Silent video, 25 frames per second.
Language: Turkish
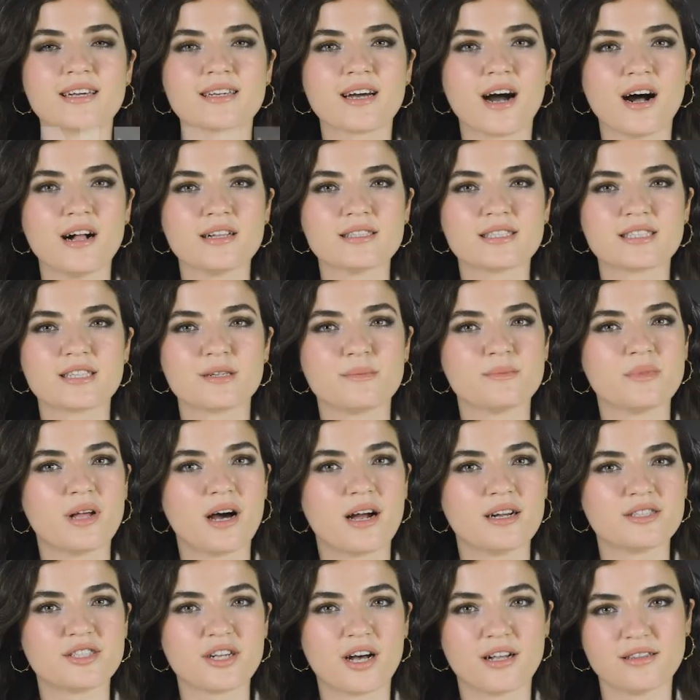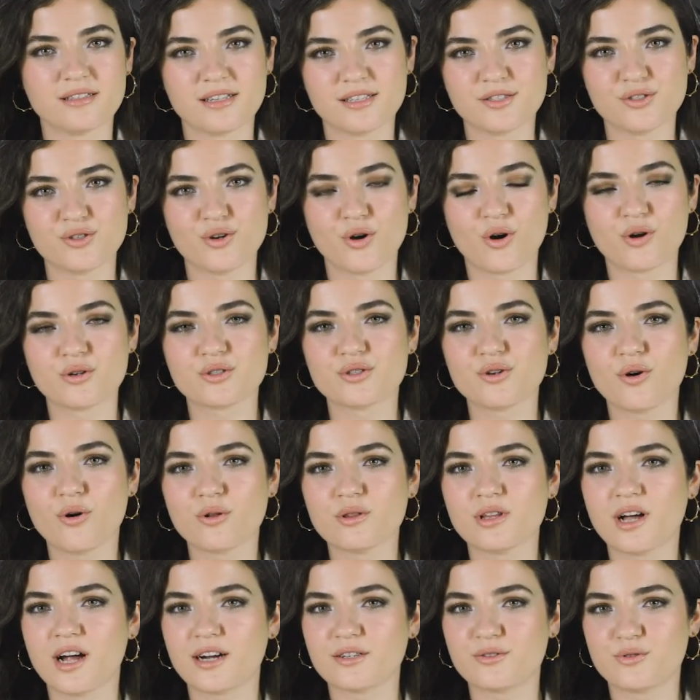Kaldırımlar canlanıyor,
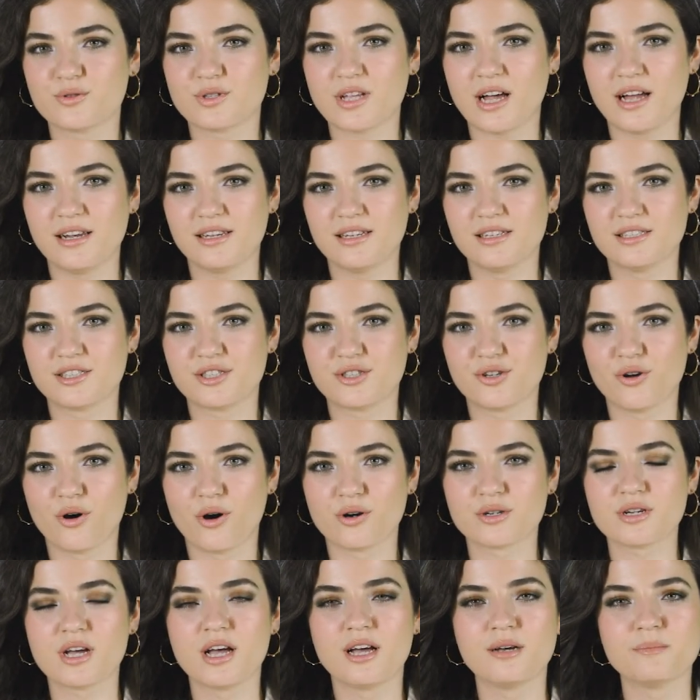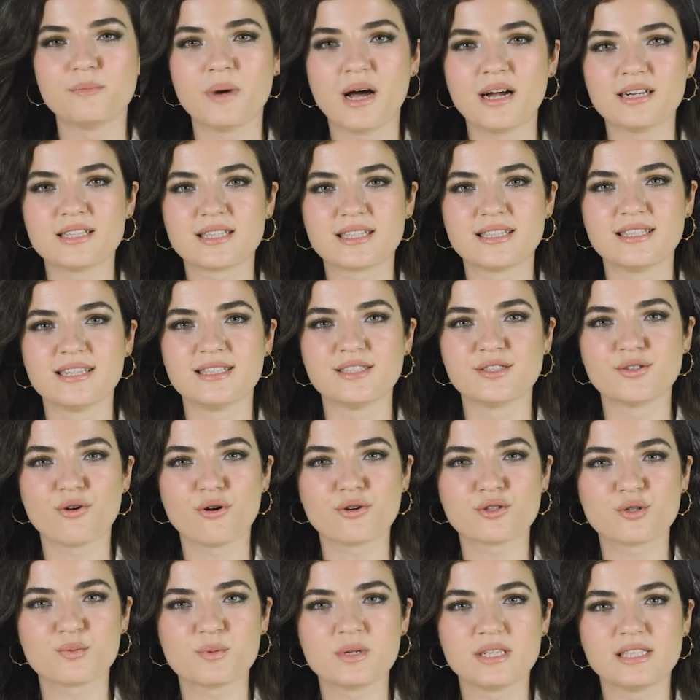yollar güzelleşiyor. Mersin'in
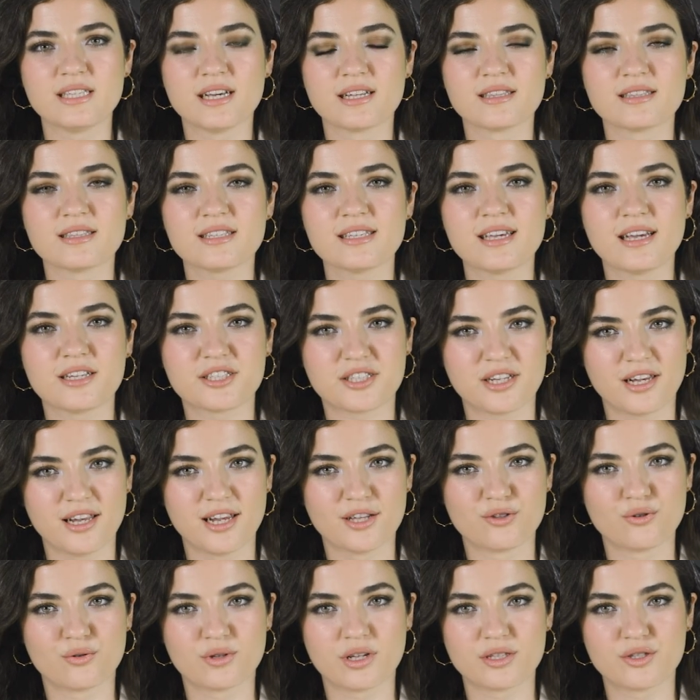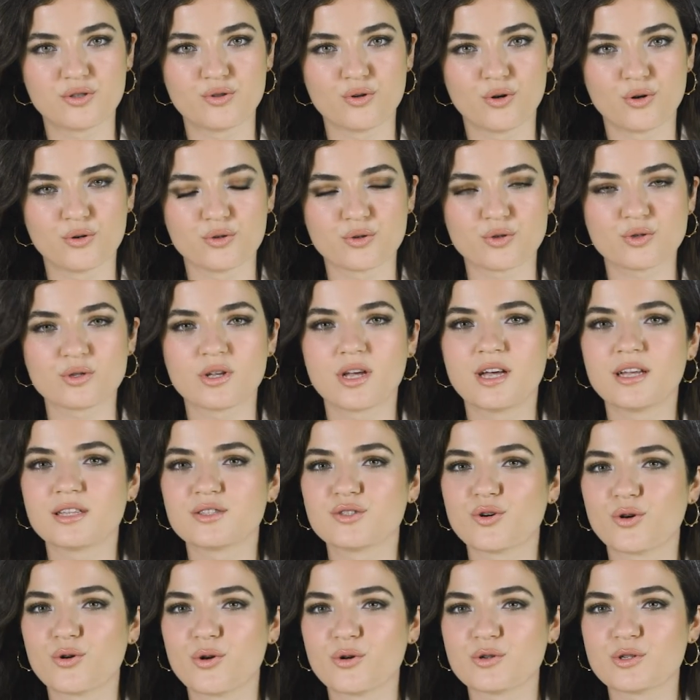dört bir yanını yeşille donatıyoruz.
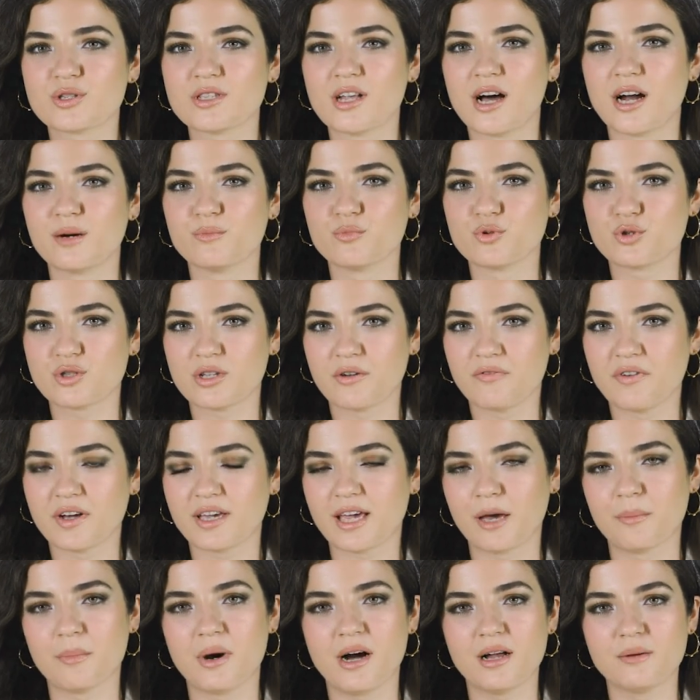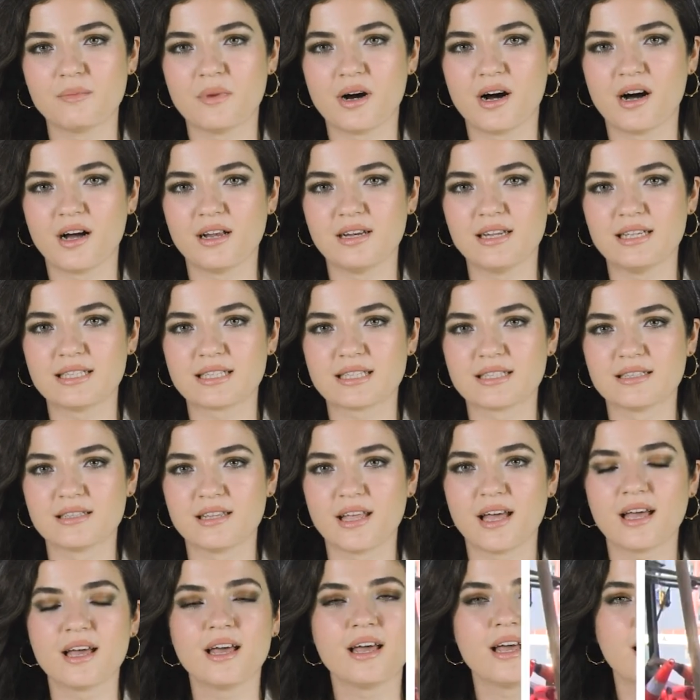Toroslar Mustafa Kemal
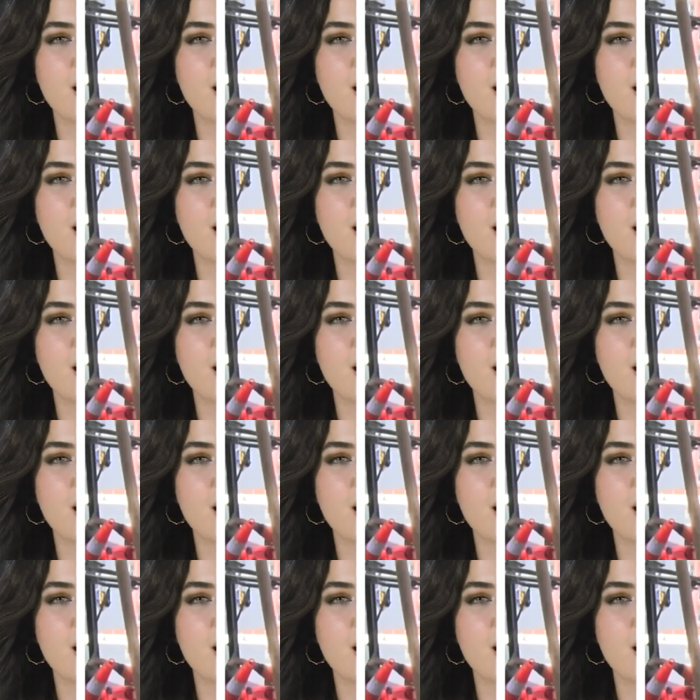Mahallesi'nde